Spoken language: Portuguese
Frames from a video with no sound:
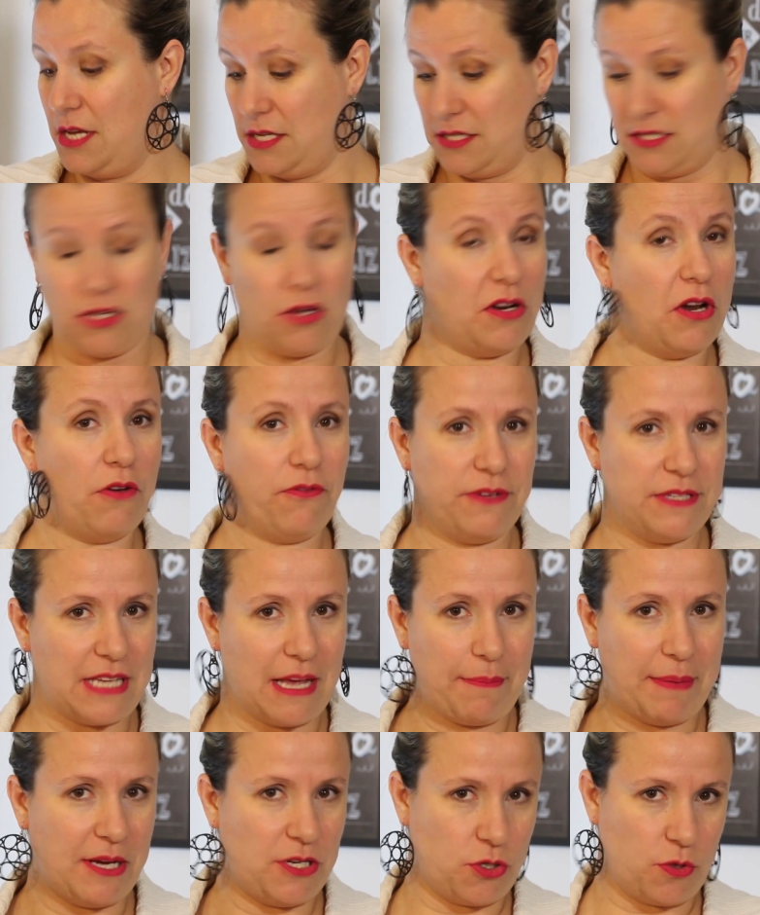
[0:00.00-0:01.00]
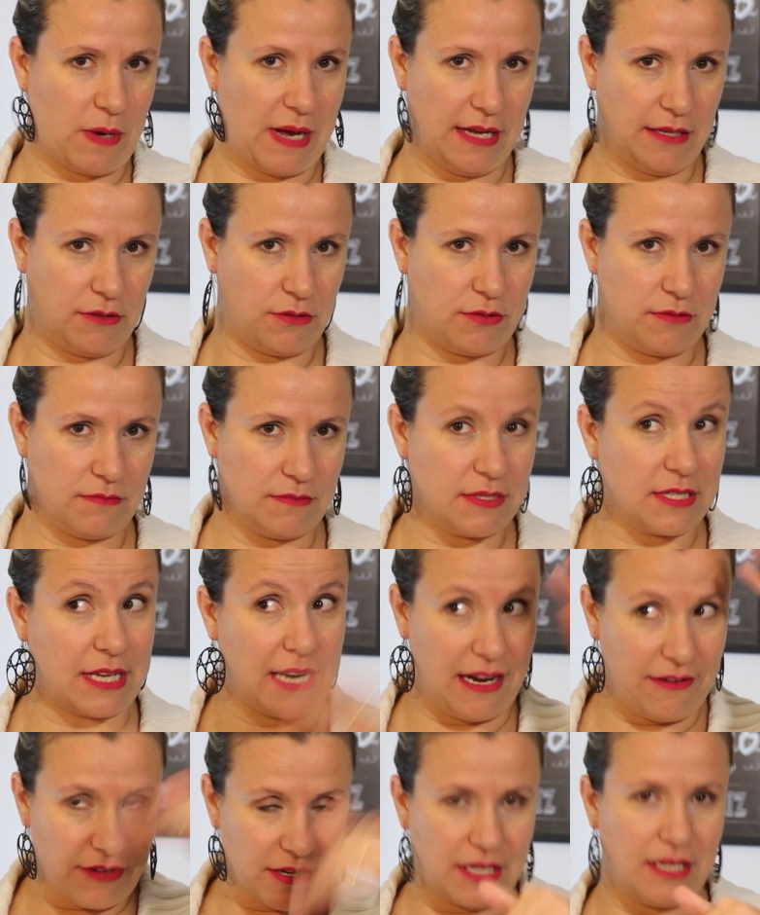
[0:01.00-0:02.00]
Se eu não fizer a parte 4,
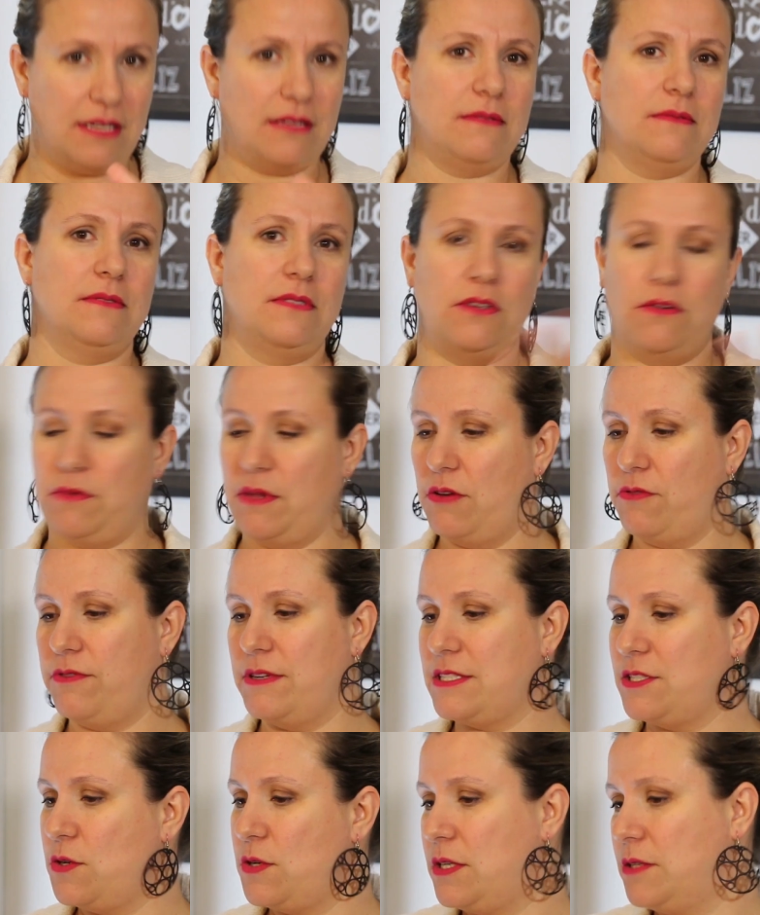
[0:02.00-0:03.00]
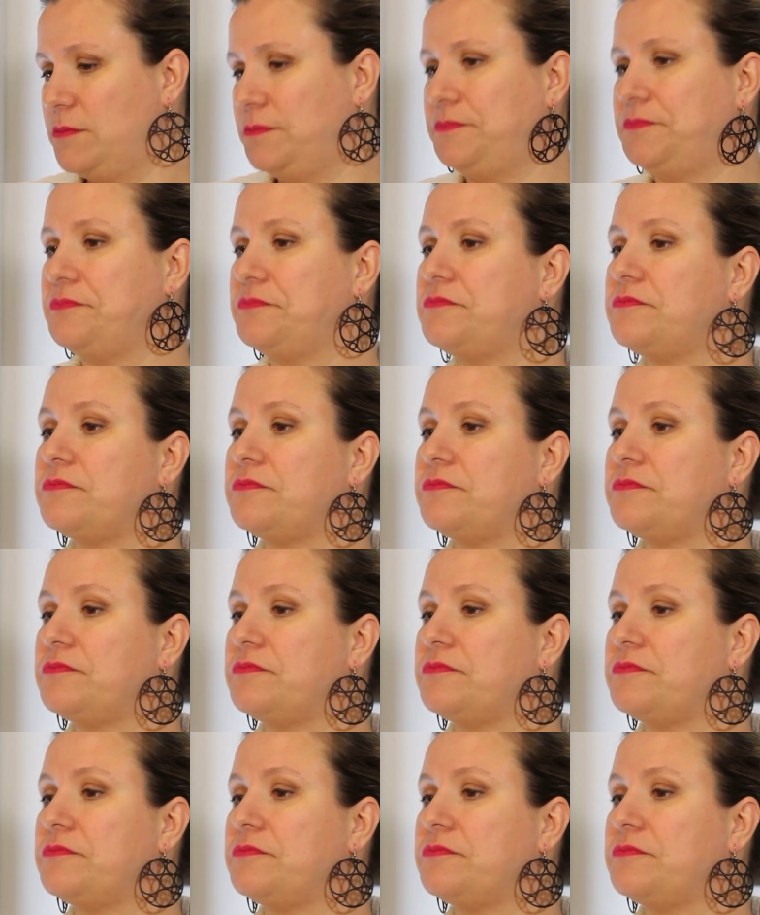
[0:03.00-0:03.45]
escreve aqui se eu devo fazer ou não.